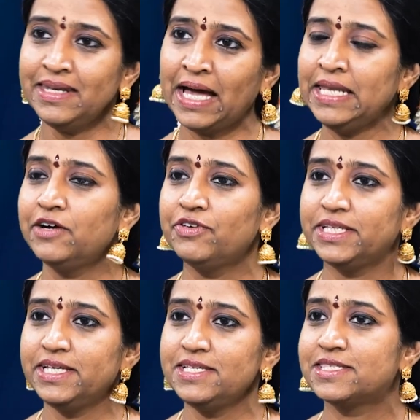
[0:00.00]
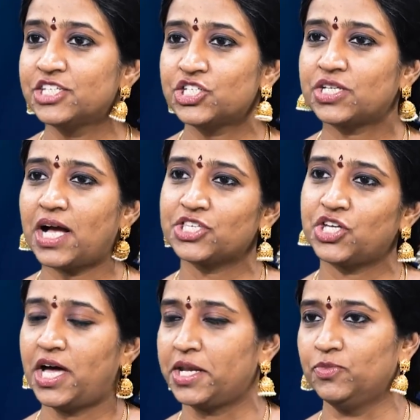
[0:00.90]
నాలుగవది
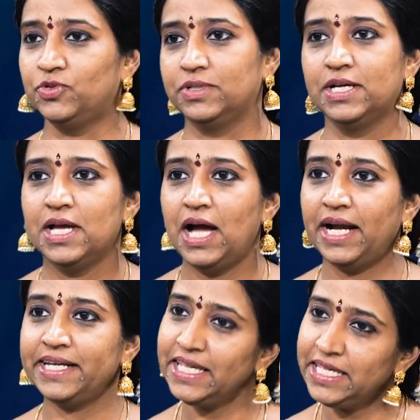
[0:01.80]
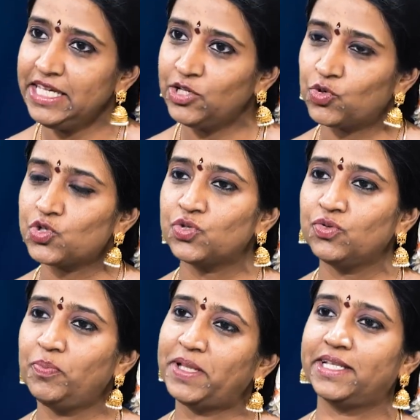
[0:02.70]
శిష్టాచారము అంటే ఈరోజు
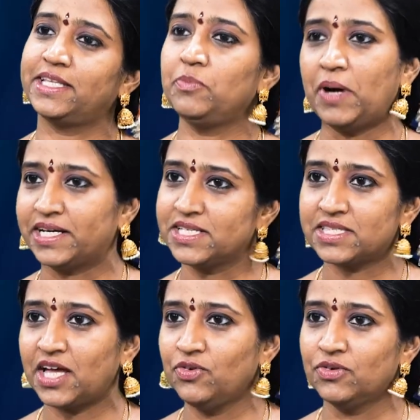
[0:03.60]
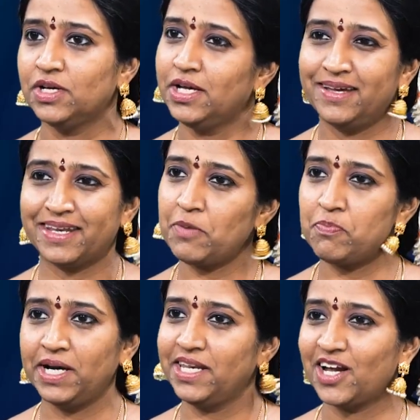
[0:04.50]
పద్ధతిని పాటిస్తాను రేపు
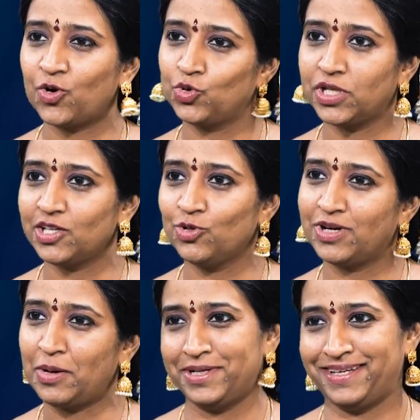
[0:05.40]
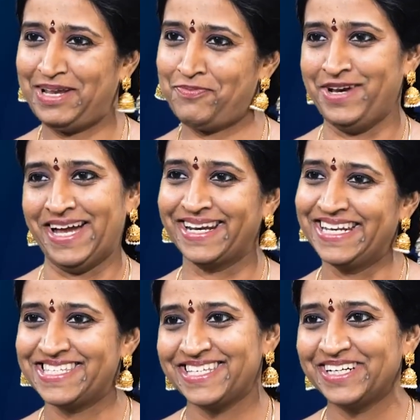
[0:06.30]
మళ్ళీ నాకు కుదరదు కాబట్టి రేపు నాకు
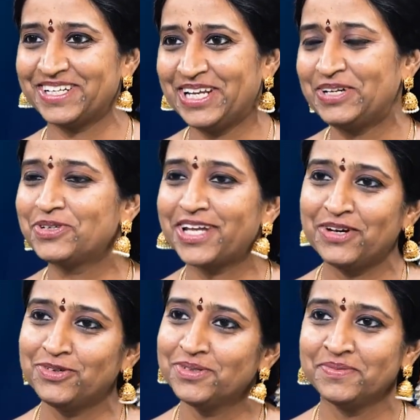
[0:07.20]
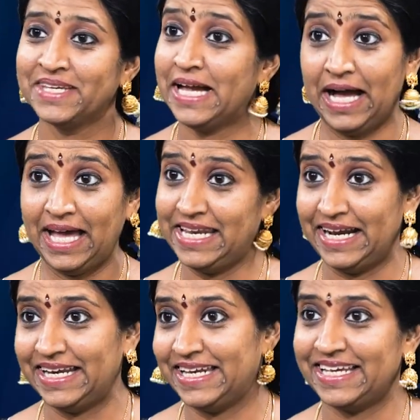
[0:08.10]
నచ్చినట్టు నేను ఉంటాను అని
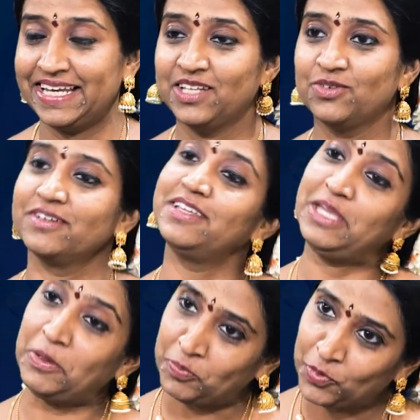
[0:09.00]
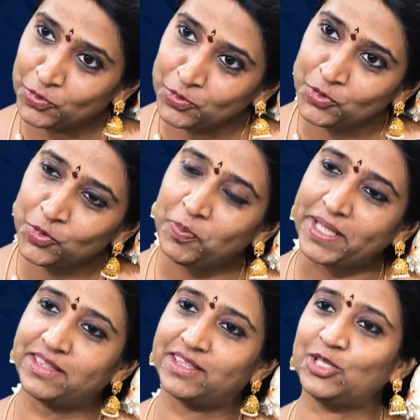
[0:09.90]
అనడానికి లేదు ఎప్పుడూ
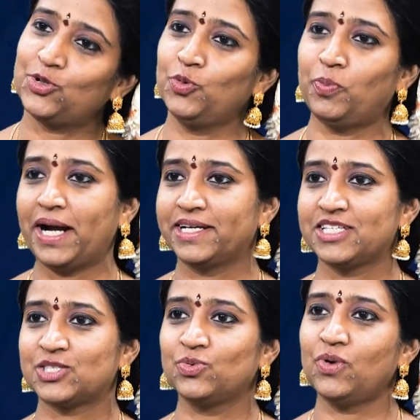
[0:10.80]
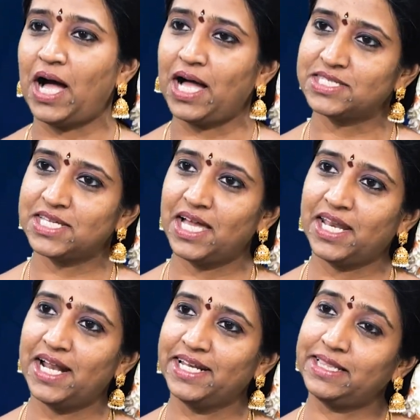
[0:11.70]
పద్ధతులు పాటిస్తూ
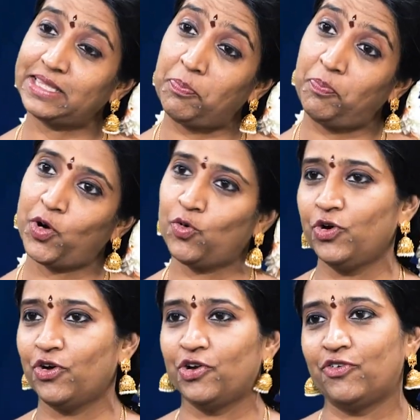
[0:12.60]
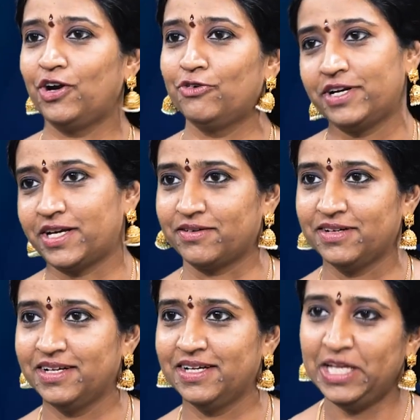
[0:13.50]
ఆచారాన్ని తప్పకుండా ఉన్నవాళ్ళు ఉంటారు
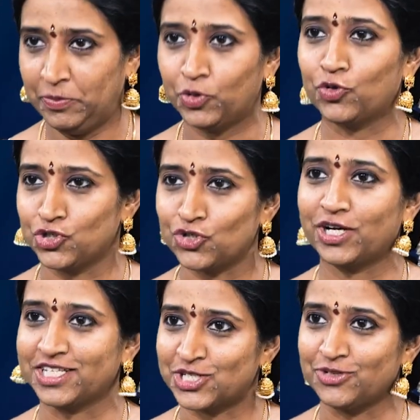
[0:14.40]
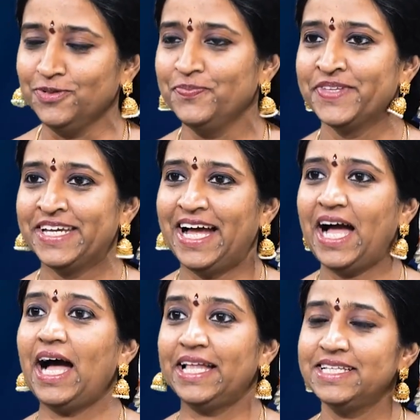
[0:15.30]
ఇప్పుడు కొంచెం కష్టం hmm.
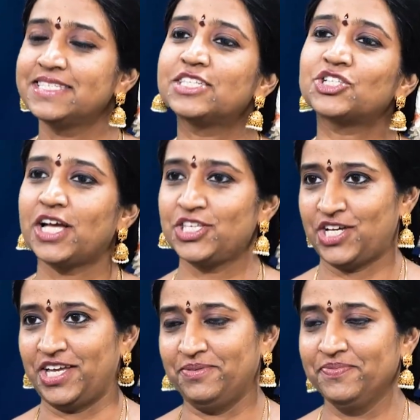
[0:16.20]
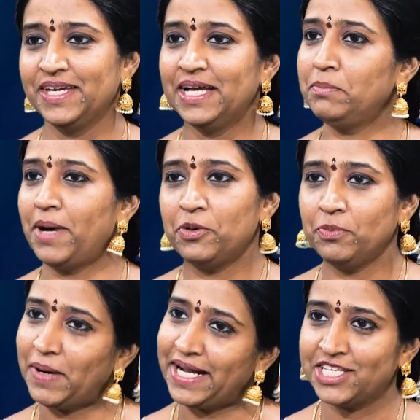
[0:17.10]
అది శిష్టాచారం మనం
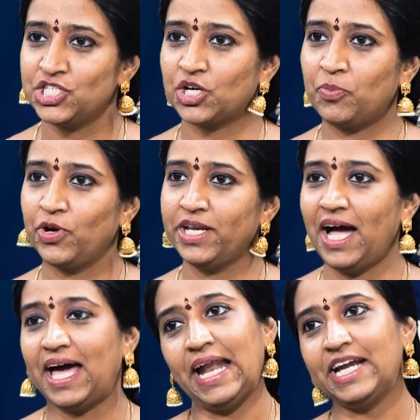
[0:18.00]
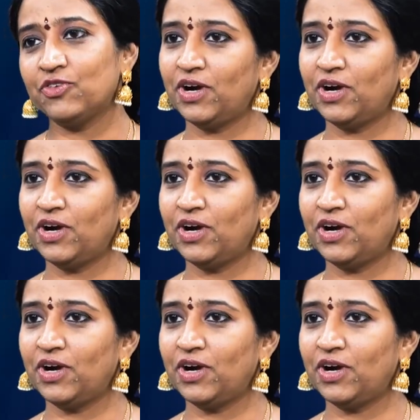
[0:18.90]
పాటించకపోయినా అలాంటి